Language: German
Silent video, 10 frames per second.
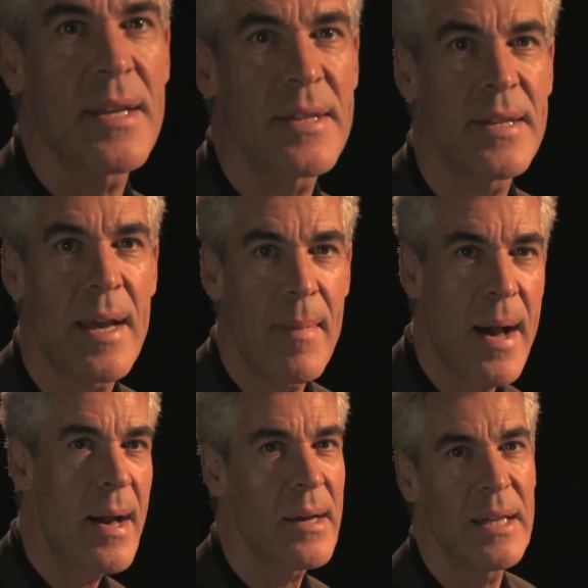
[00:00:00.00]
das
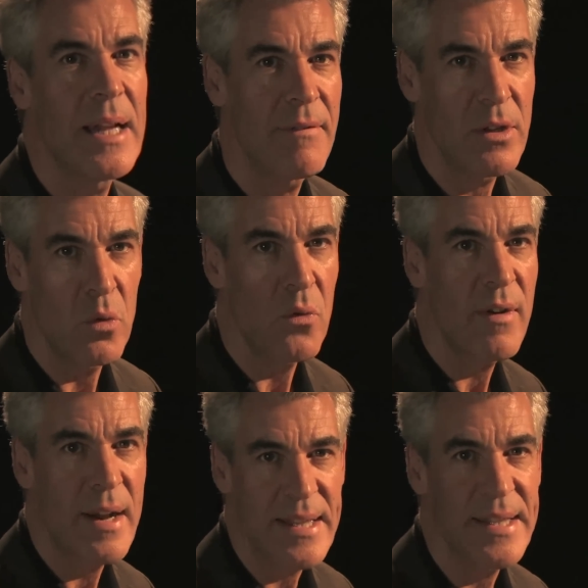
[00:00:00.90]
Yamaha
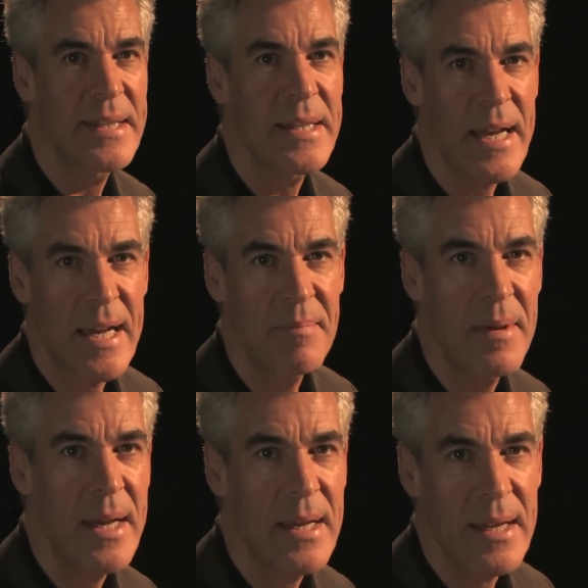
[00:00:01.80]
Clavinova
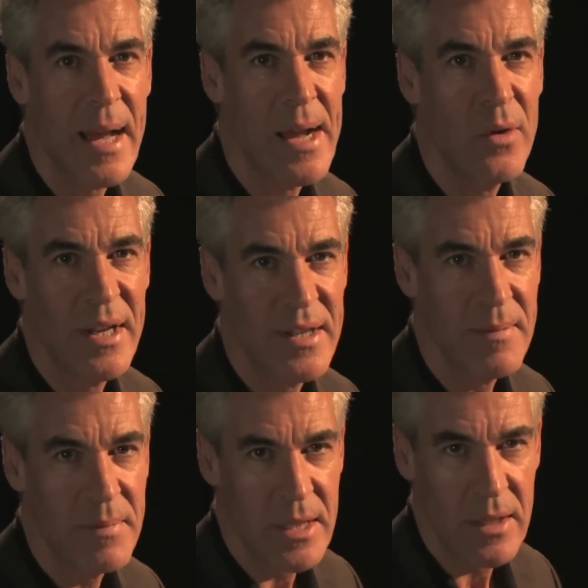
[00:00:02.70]
CLP
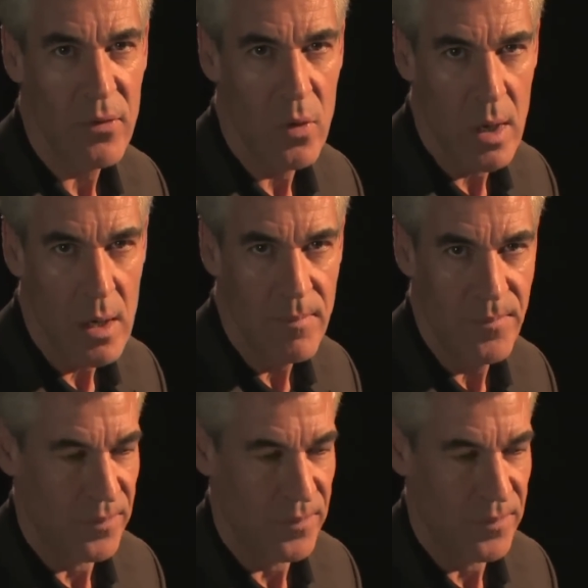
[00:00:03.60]
370 vor.